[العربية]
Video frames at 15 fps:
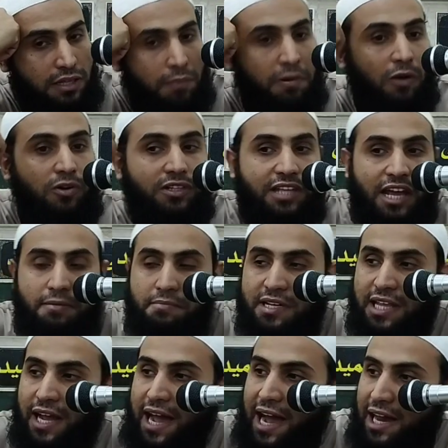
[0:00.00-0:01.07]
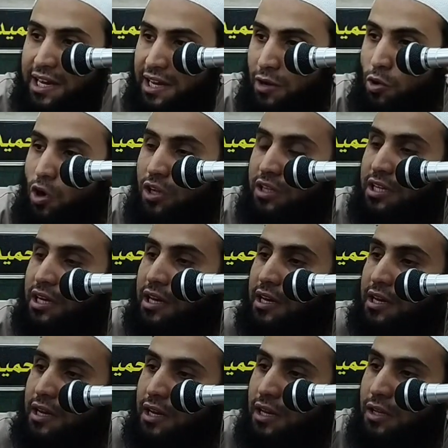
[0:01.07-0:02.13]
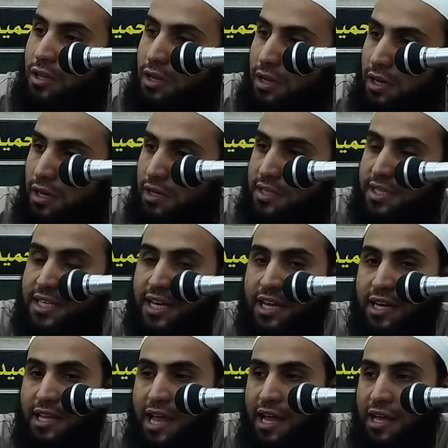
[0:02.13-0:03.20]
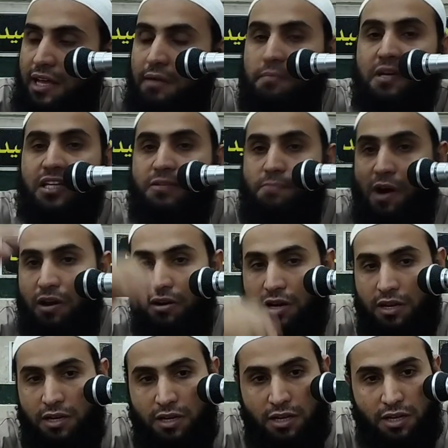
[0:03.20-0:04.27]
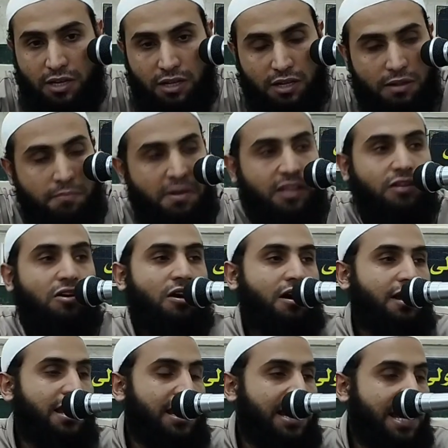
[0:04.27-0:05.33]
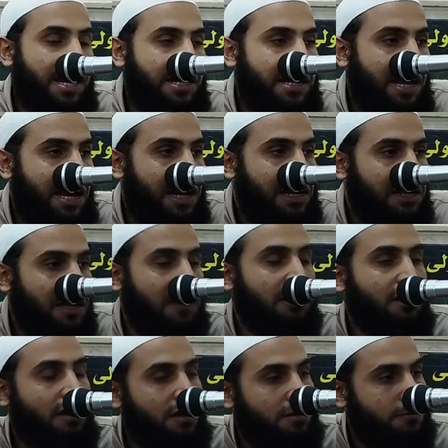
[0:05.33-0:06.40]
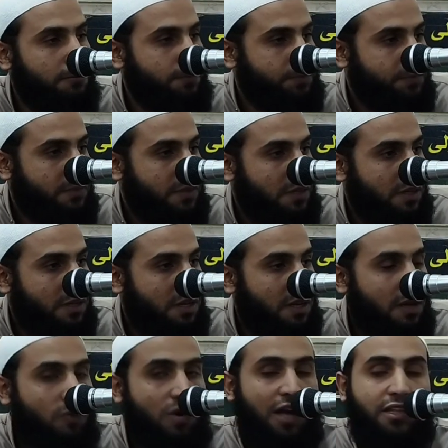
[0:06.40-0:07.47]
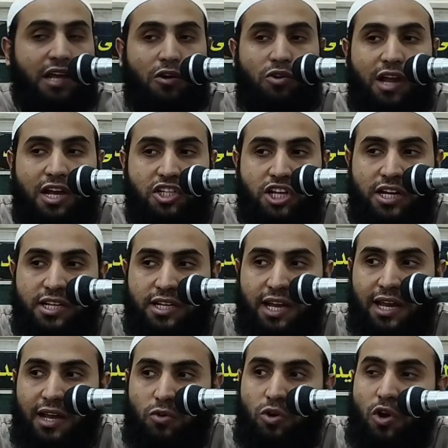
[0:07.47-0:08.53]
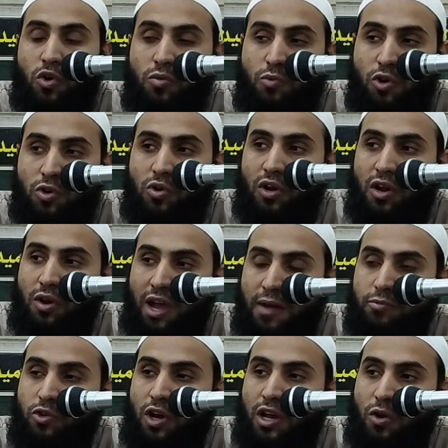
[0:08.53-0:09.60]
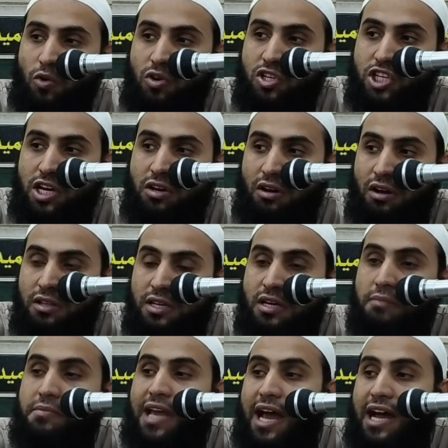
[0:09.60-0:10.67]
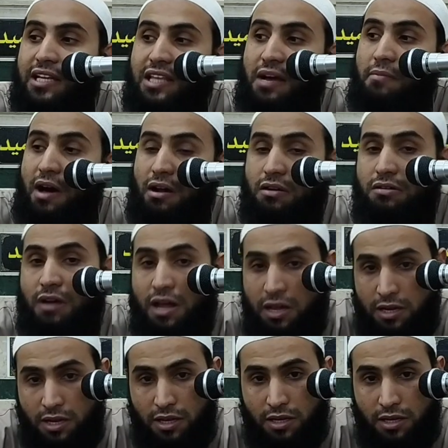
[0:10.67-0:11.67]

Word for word: طب لو انت همتك عالية وقلت الذكر ده مئة مرة من قال لا إله إلا الله وحده لا شريك له له الملك وله الحمد على كل شيء قدير مئة مرة